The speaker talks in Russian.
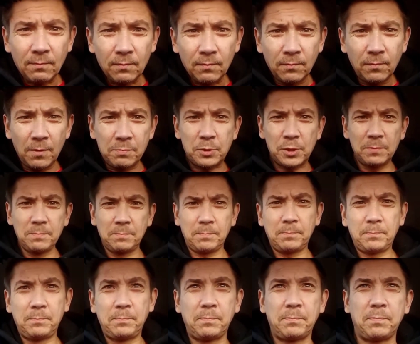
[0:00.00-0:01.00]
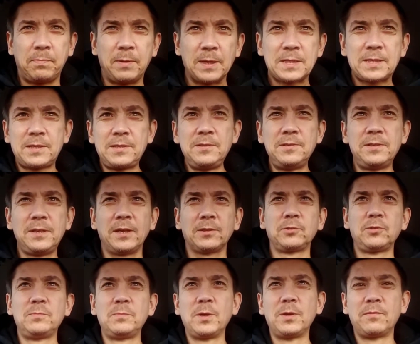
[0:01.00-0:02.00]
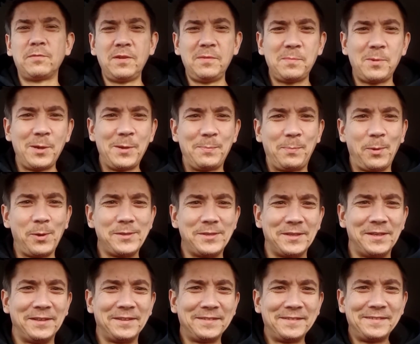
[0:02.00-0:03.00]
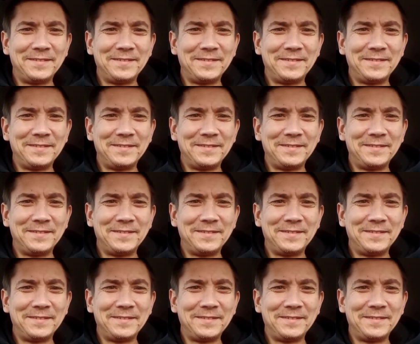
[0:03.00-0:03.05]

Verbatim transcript: В общем, посыл, я думаю, вы мой поняли.